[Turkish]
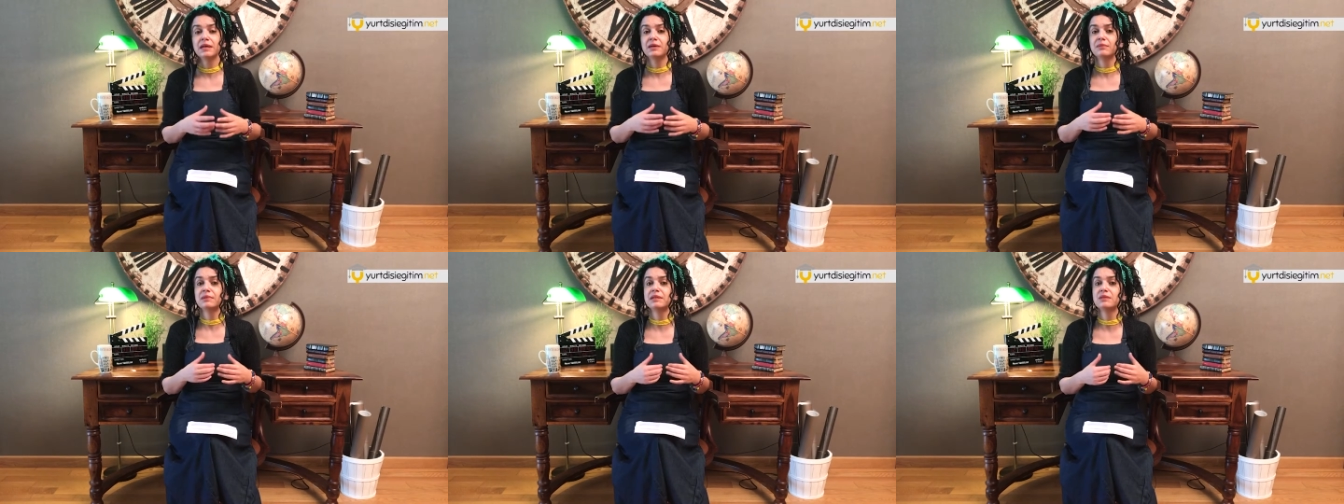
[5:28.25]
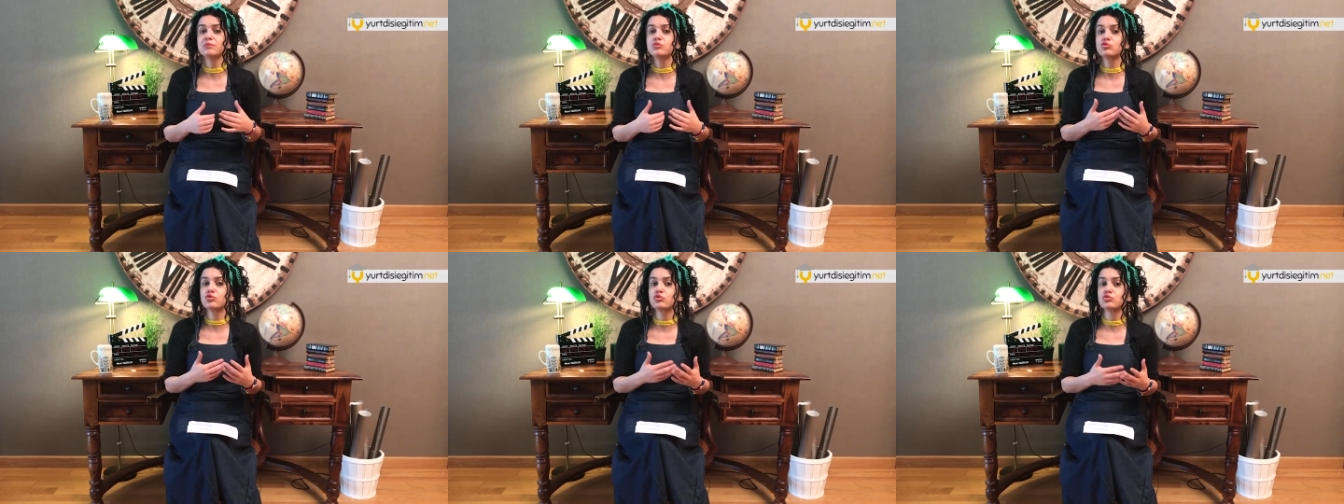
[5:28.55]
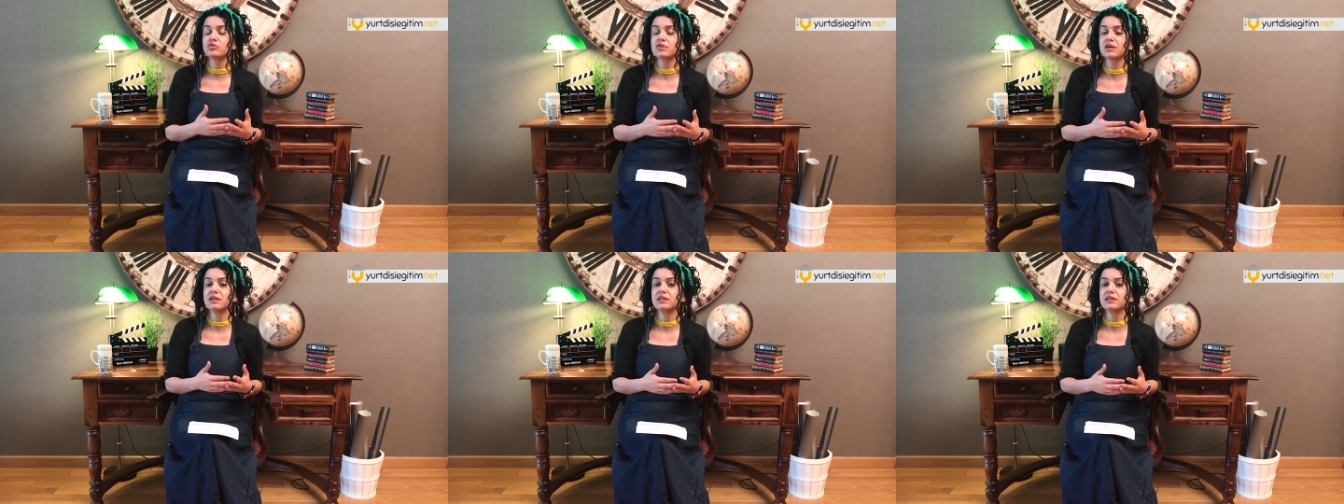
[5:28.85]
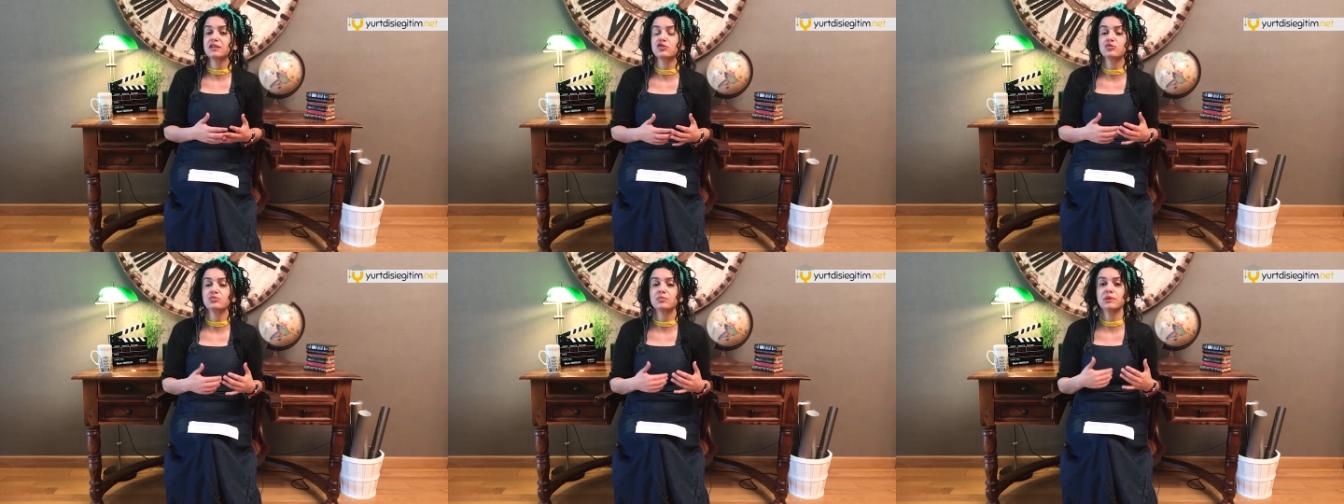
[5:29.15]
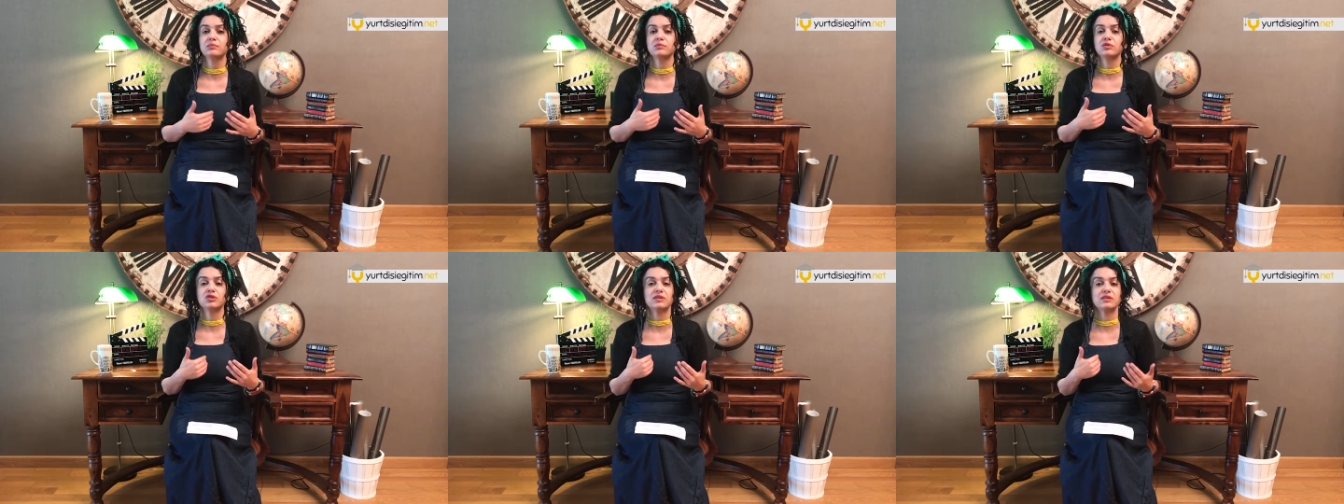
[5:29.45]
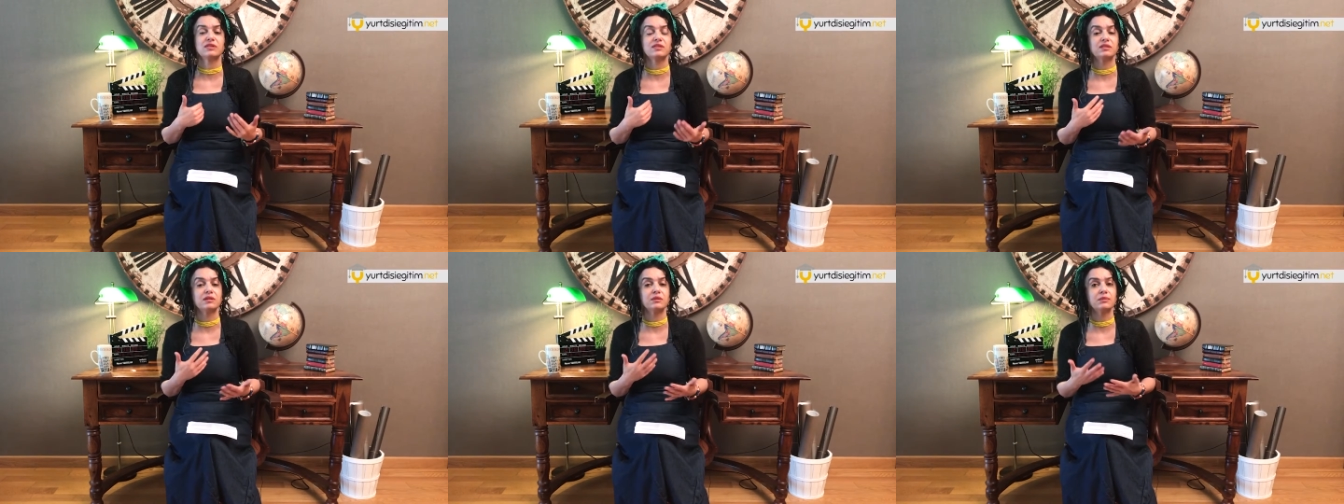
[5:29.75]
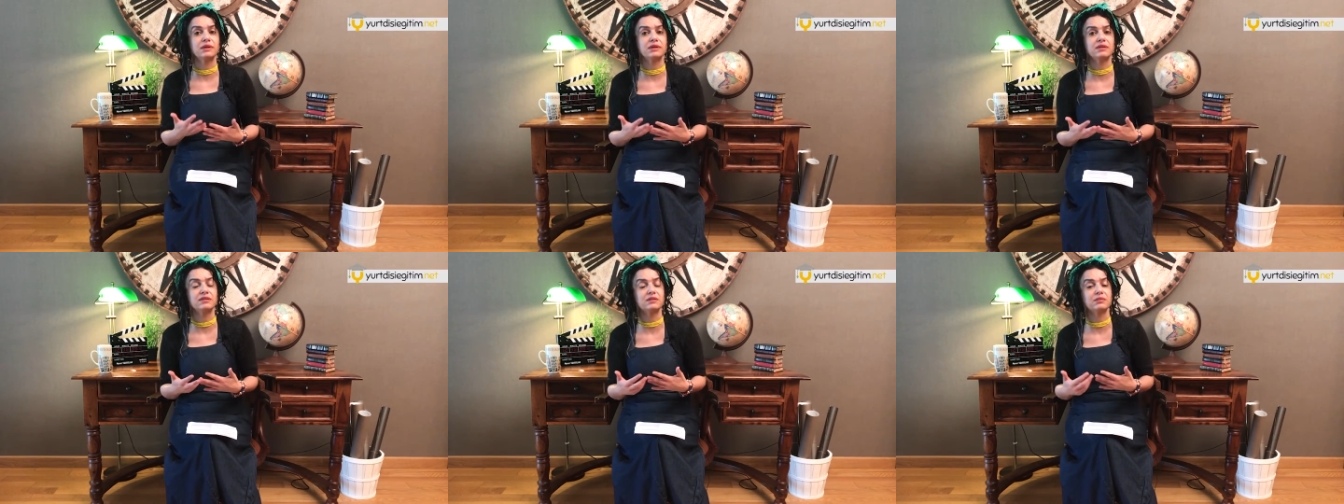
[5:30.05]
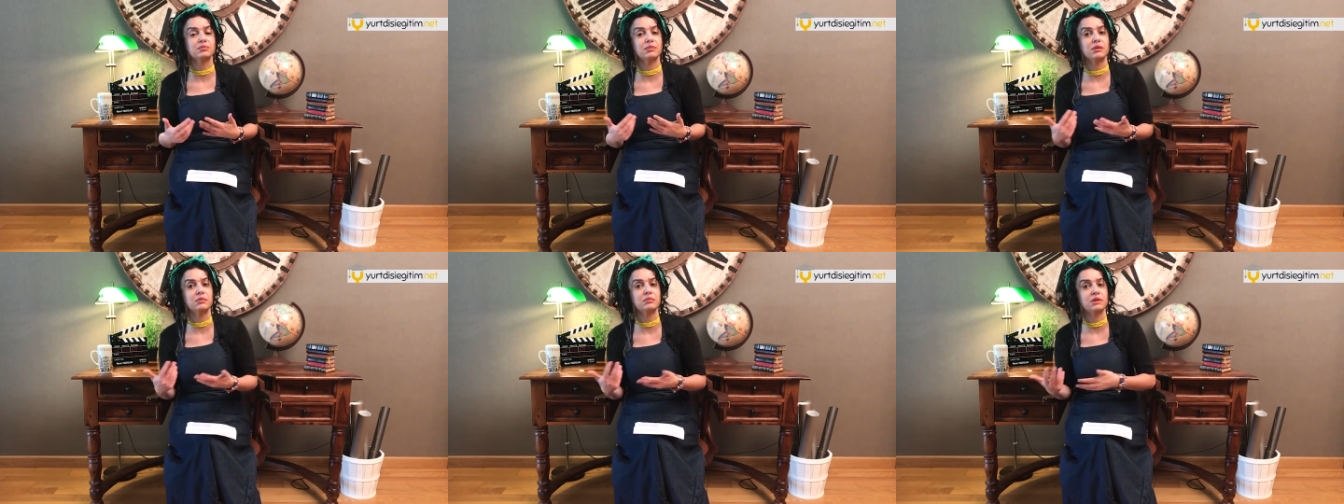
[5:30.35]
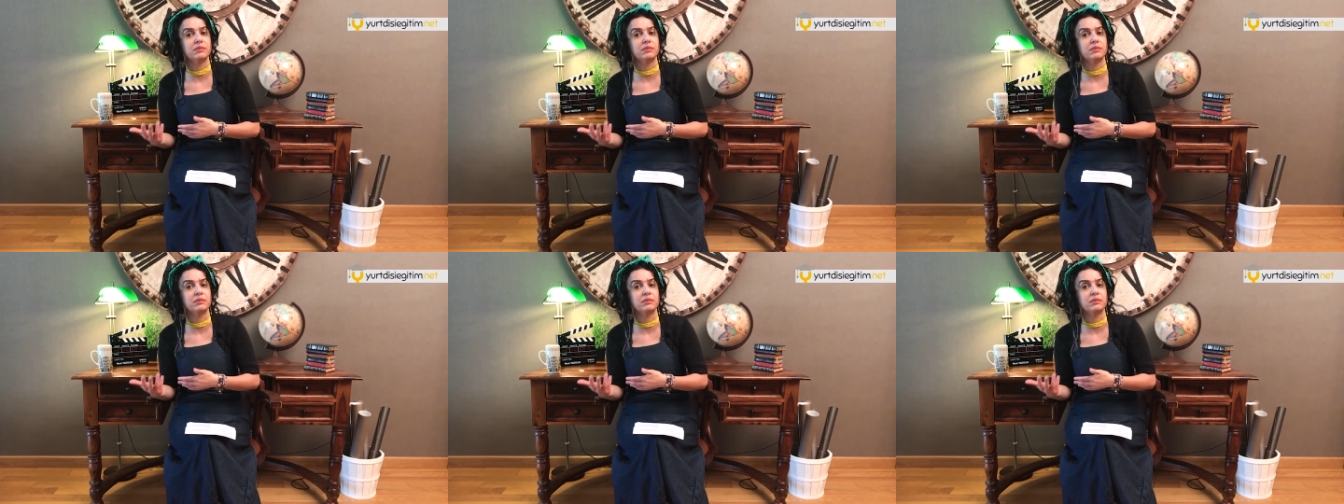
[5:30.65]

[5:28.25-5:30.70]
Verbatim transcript: Benim sosyalleşmem işte sinemaya gitmem,